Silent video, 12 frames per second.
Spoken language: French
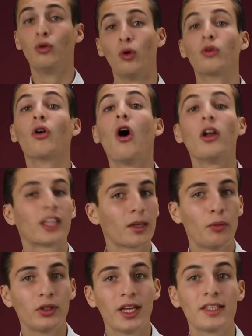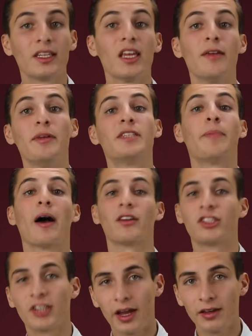Donc, autre hypothèse émise par
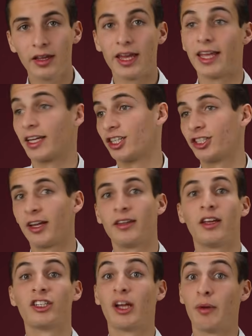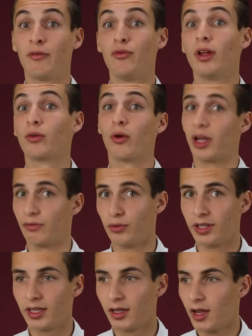Einstein, et qu'Einstein n'a jamais vu être
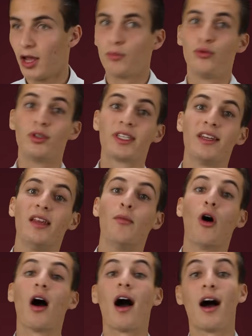réfutée puisqu'il est mort